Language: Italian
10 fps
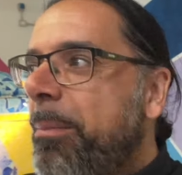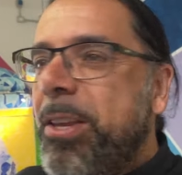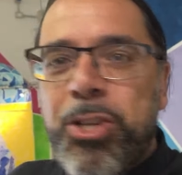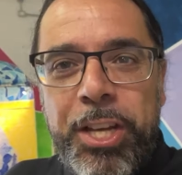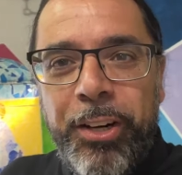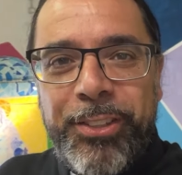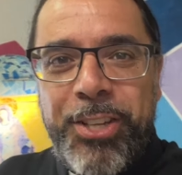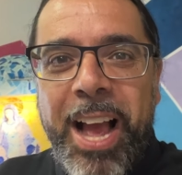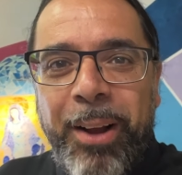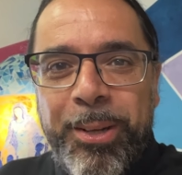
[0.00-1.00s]
mi giro
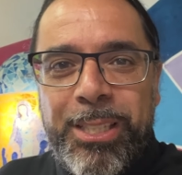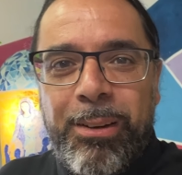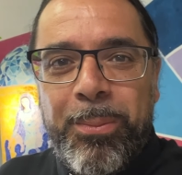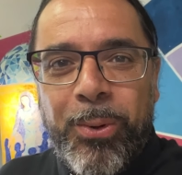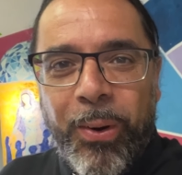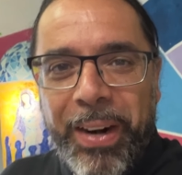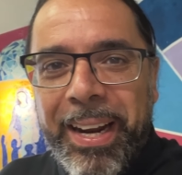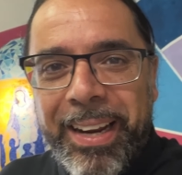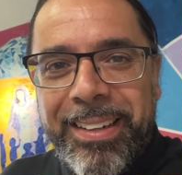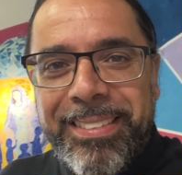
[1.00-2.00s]
c'è questo
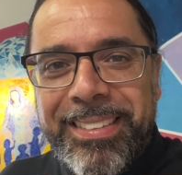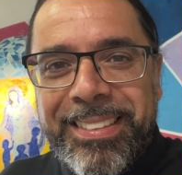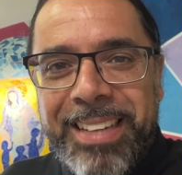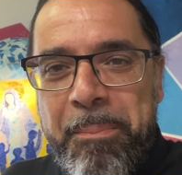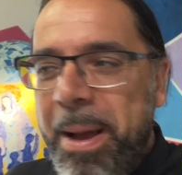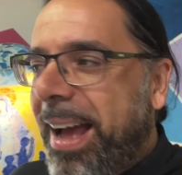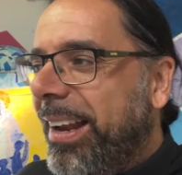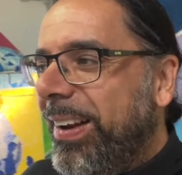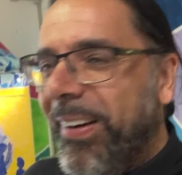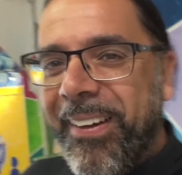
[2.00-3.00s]
amore. È
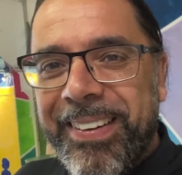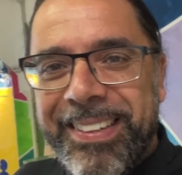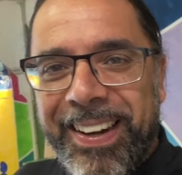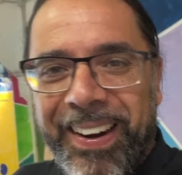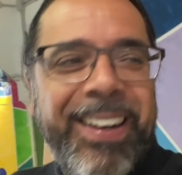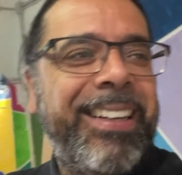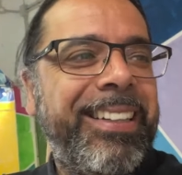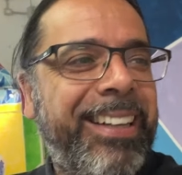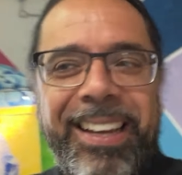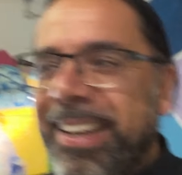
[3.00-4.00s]
bello, no?
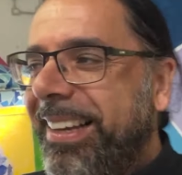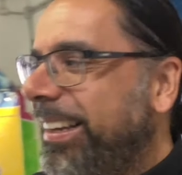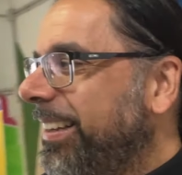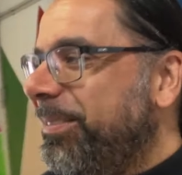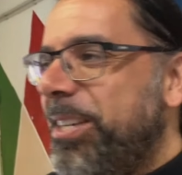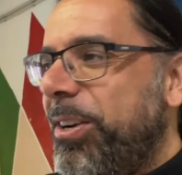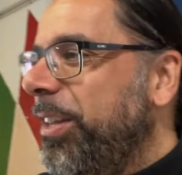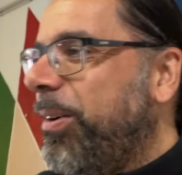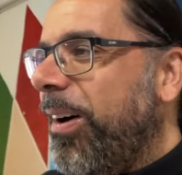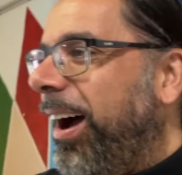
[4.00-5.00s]
E mi giro di
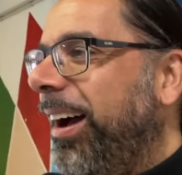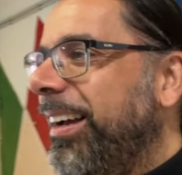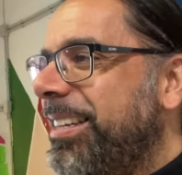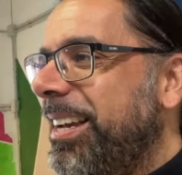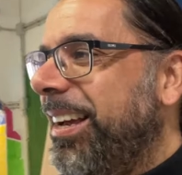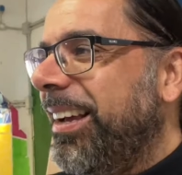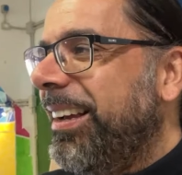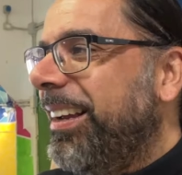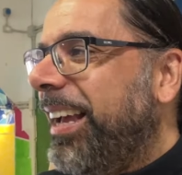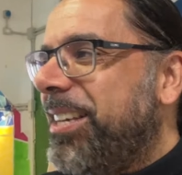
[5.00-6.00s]
qua e
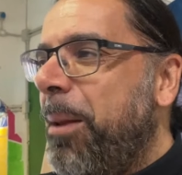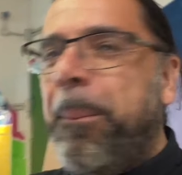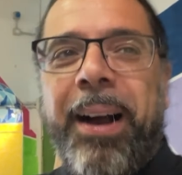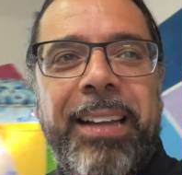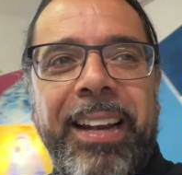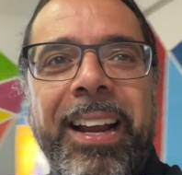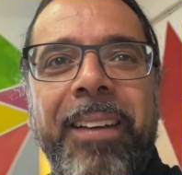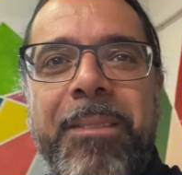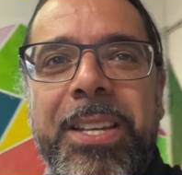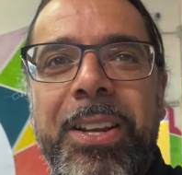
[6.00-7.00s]
c'è, il
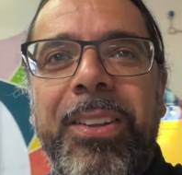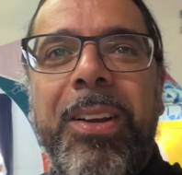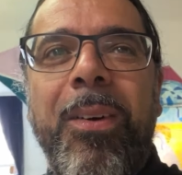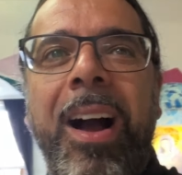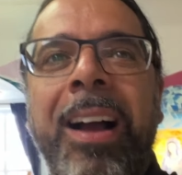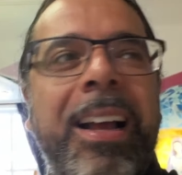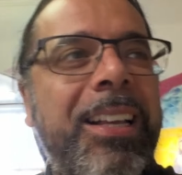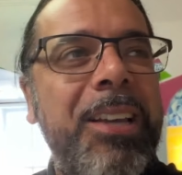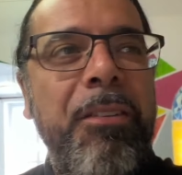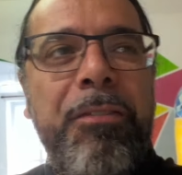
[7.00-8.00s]
padre, mi giro di qua e
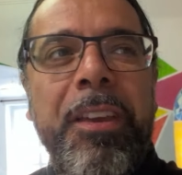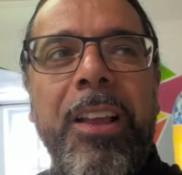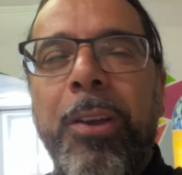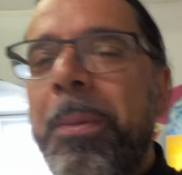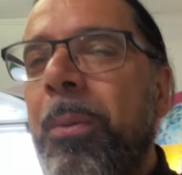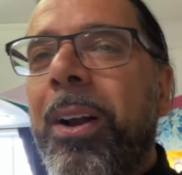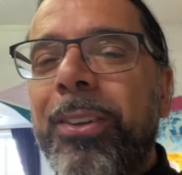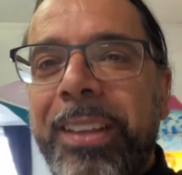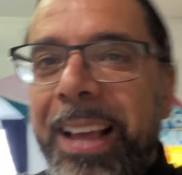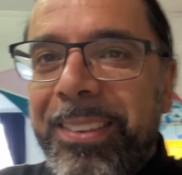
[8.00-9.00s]
c'è il figlio, mi guardo
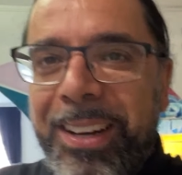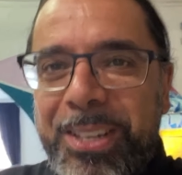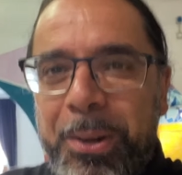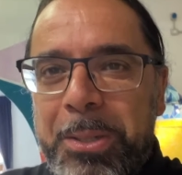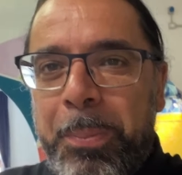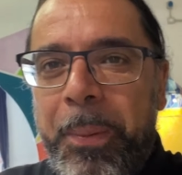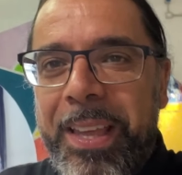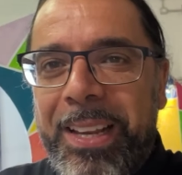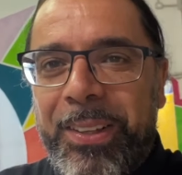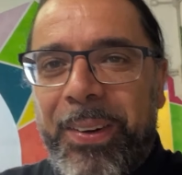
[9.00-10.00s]
dentro e c'è lo
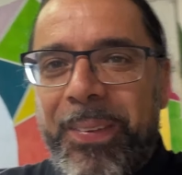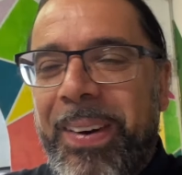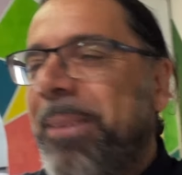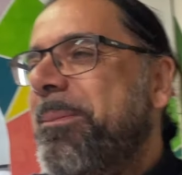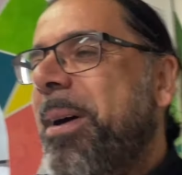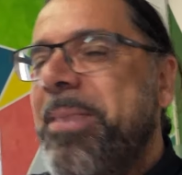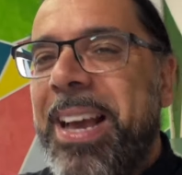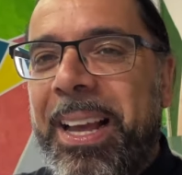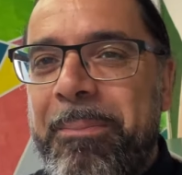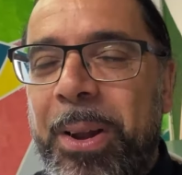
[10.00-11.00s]
spirito, mamma mia
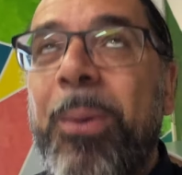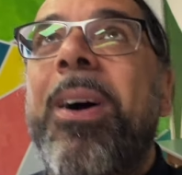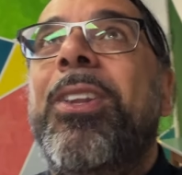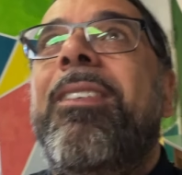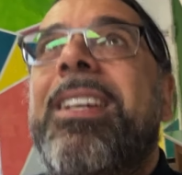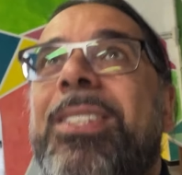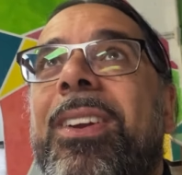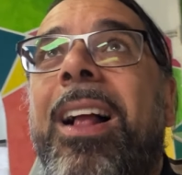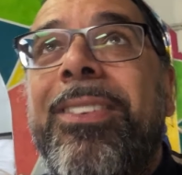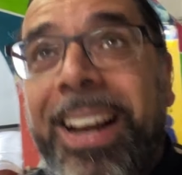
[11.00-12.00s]
che bello, guardo verso
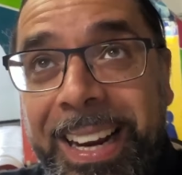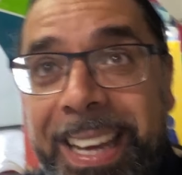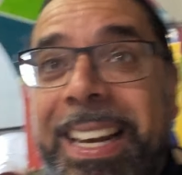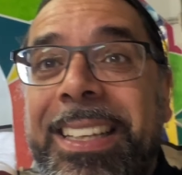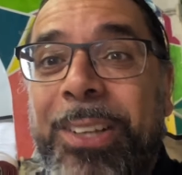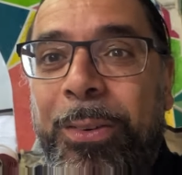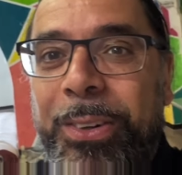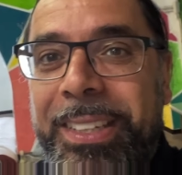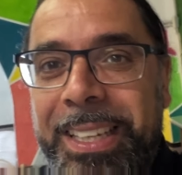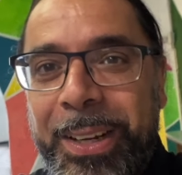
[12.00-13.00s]
l'altro e anche lì trovo
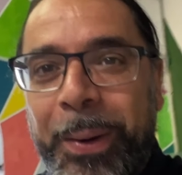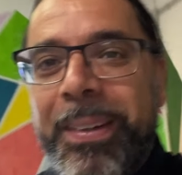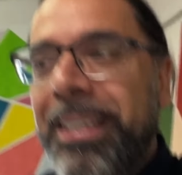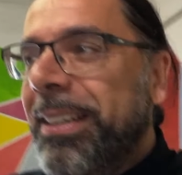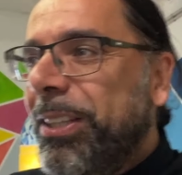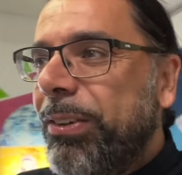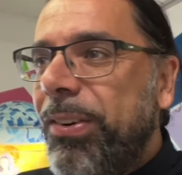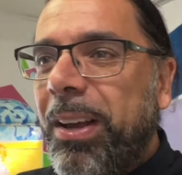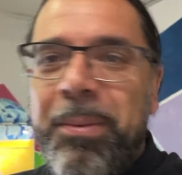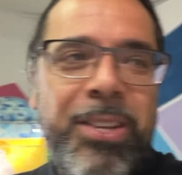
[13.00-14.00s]
Dio.
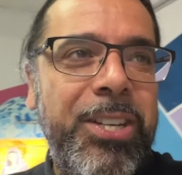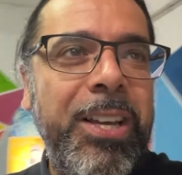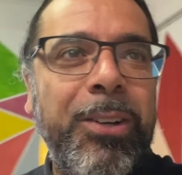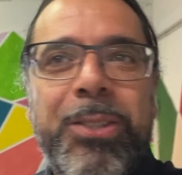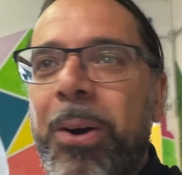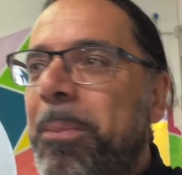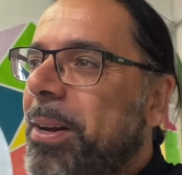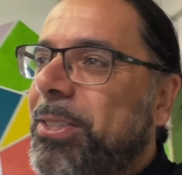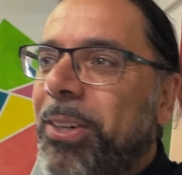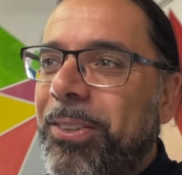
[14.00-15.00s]
Dovunque mi giro, sopra,
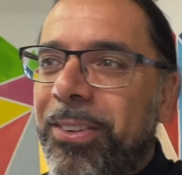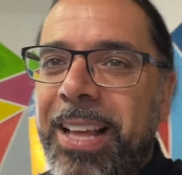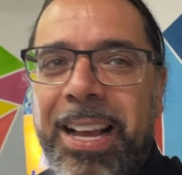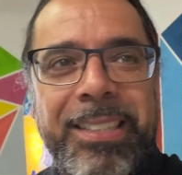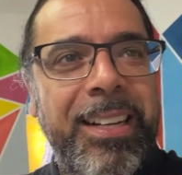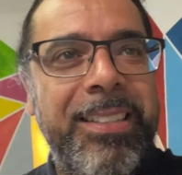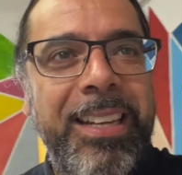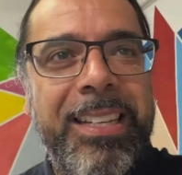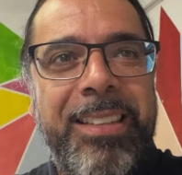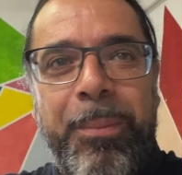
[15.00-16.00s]
sotto, destra,
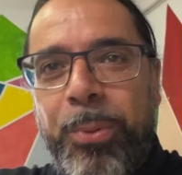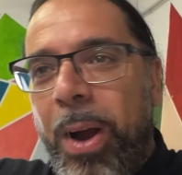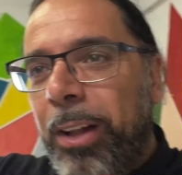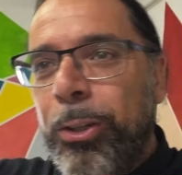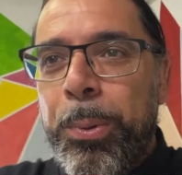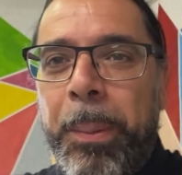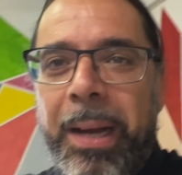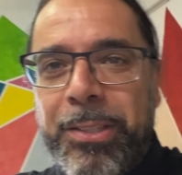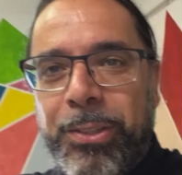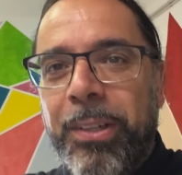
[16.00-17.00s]
sinistra, più alto, più
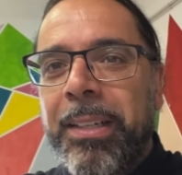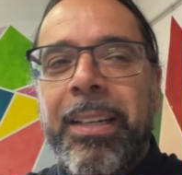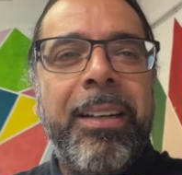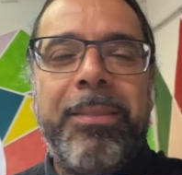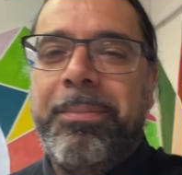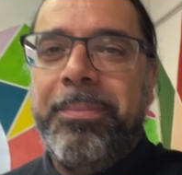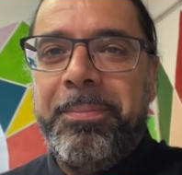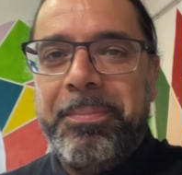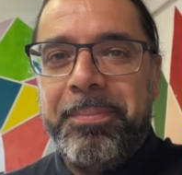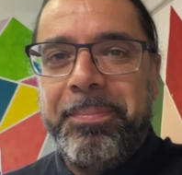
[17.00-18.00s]
basso,
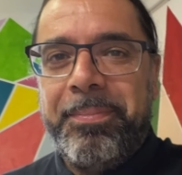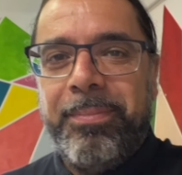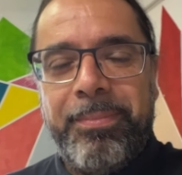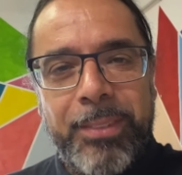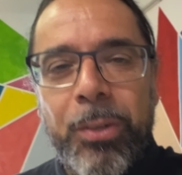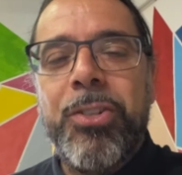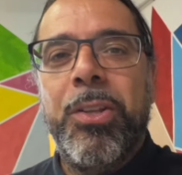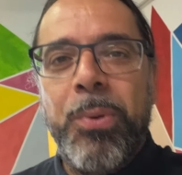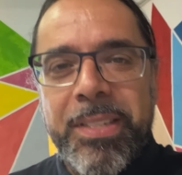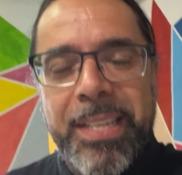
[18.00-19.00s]
non c'è
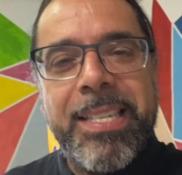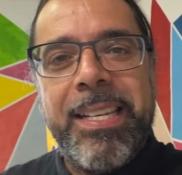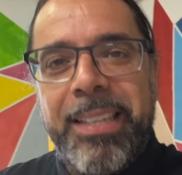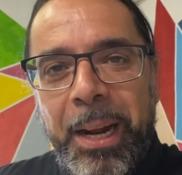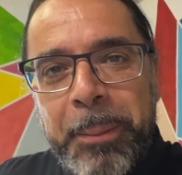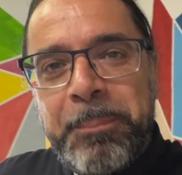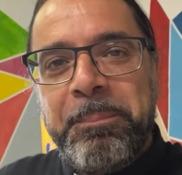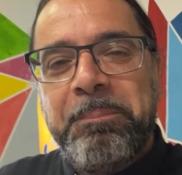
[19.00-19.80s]
due senza tre.